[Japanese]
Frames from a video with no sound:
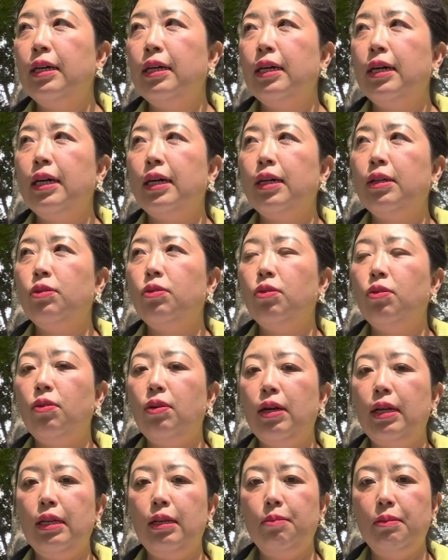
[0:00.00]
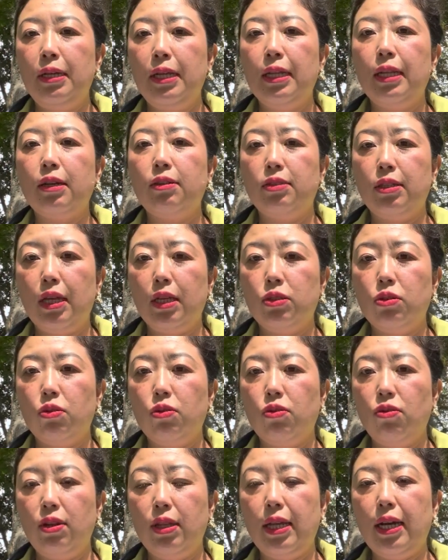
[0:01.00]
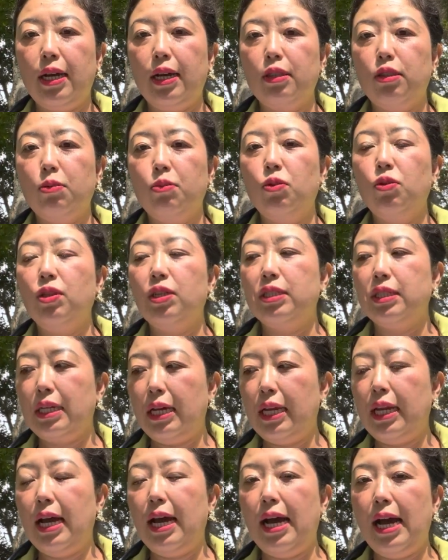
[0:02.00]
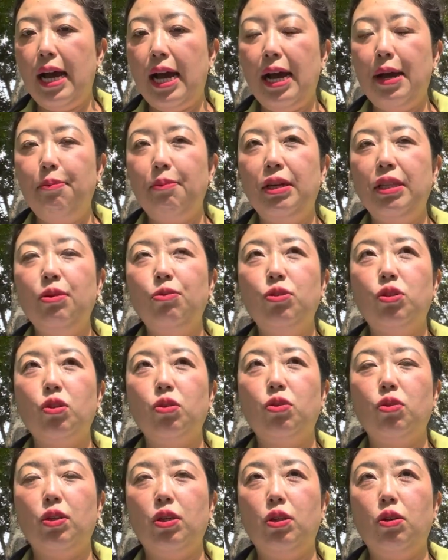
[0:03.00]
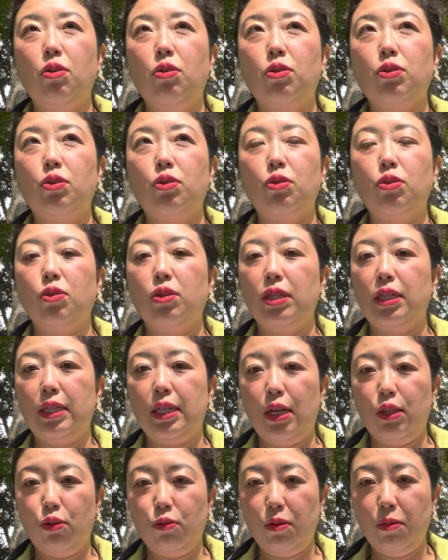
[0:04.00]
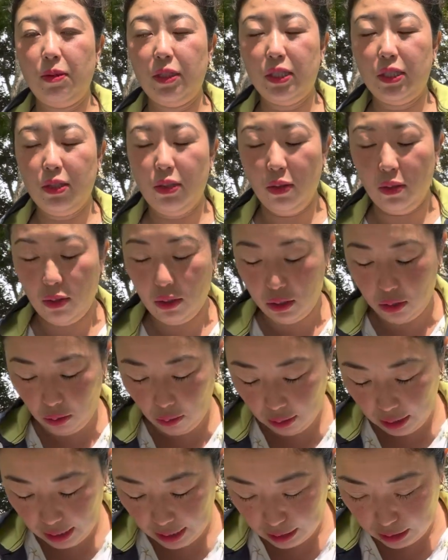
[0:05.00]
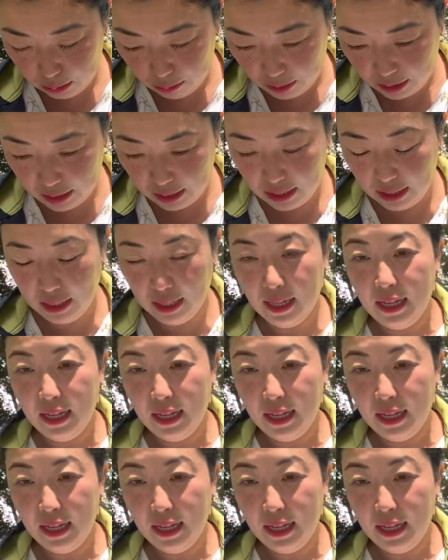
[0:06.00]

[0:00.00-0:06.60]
あの、あれ見えなくて、ちょっと撮れなかったもんですから、はい。まあでもちょっとね、今日ちょっと撮っていきたいと思います。よろしくお願いします。